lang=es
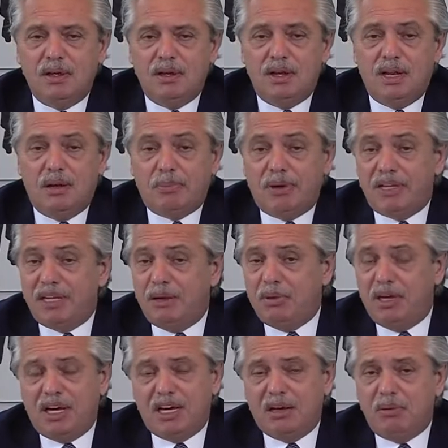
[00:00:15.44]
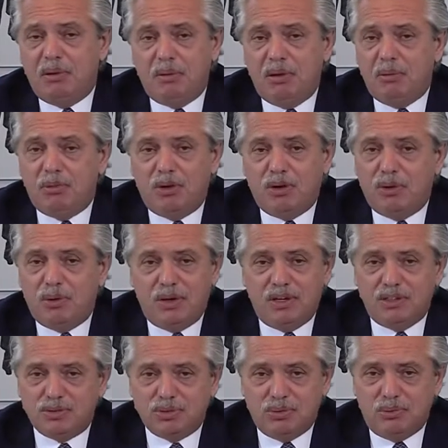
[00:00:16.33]
La pandemia que vivimos no
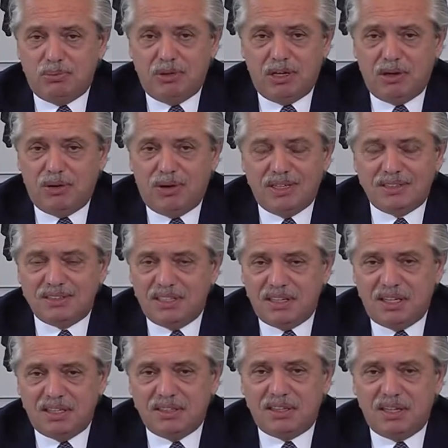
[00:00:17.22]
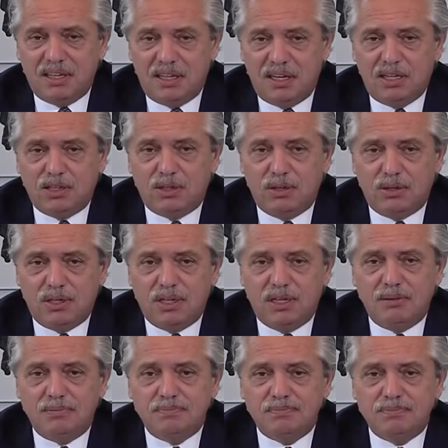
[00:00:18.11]
es un mero accidente de la
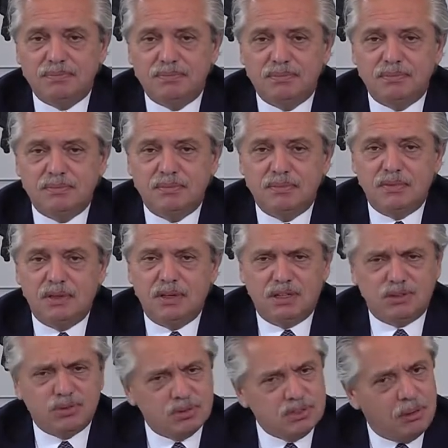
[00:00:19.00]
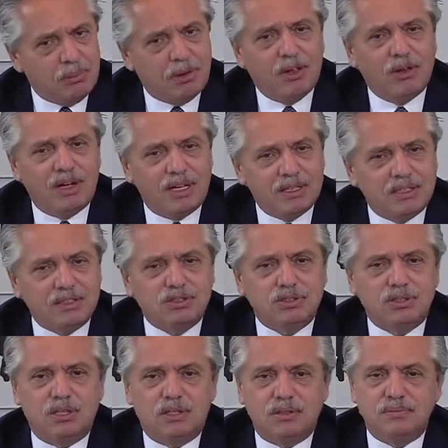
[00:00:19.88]
historia, es un llamado de
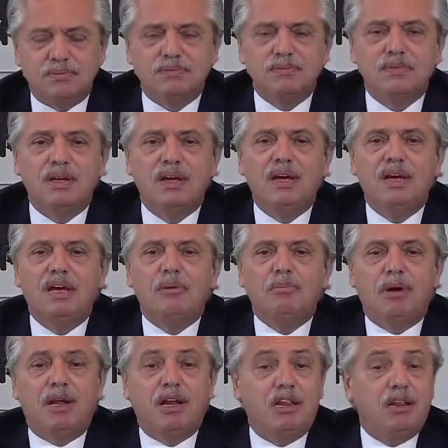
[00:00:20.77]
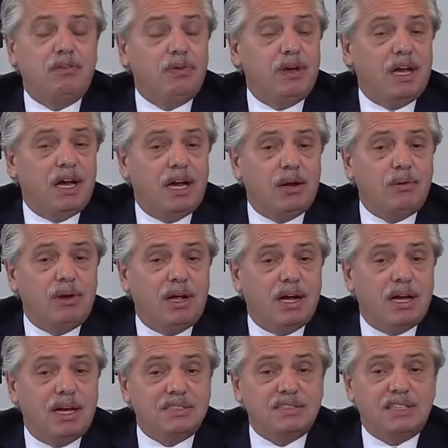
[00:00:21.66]
atención para edificar una
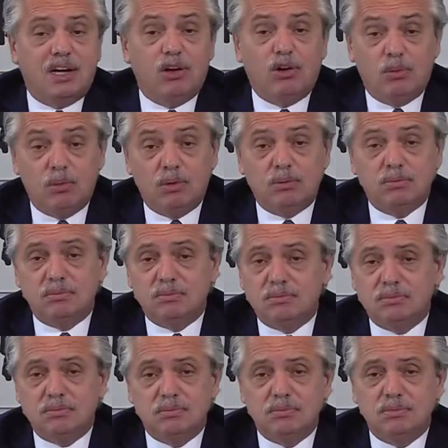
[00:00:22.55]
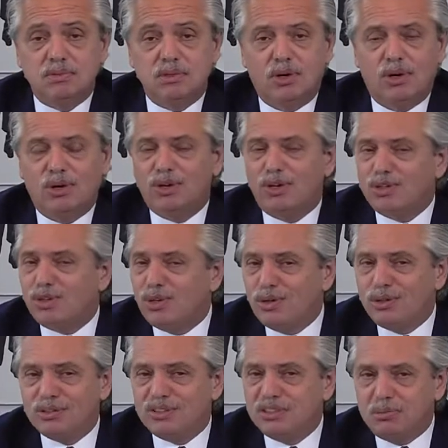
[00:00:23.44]
casa común con
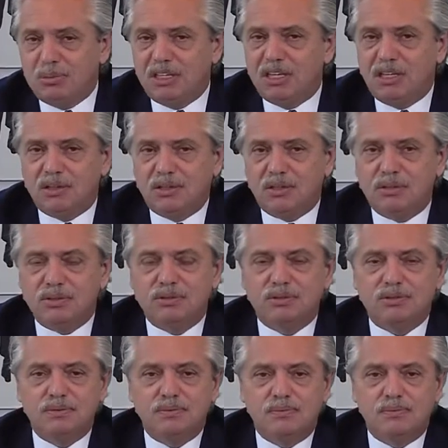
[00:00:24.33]
otros cimientos.